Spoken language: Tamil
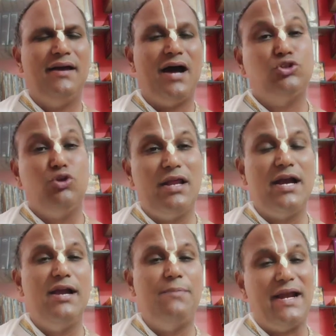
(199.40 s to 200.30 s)

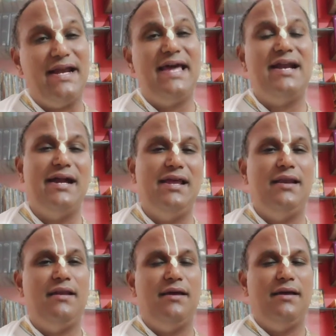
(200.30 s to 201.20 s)
அசுரர்கள் பல நேரங்களில்
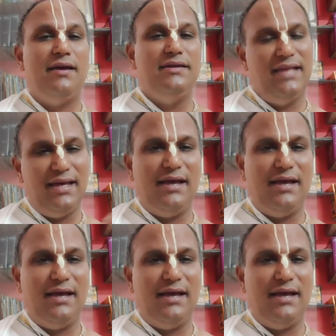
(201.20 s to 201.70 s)
இந்த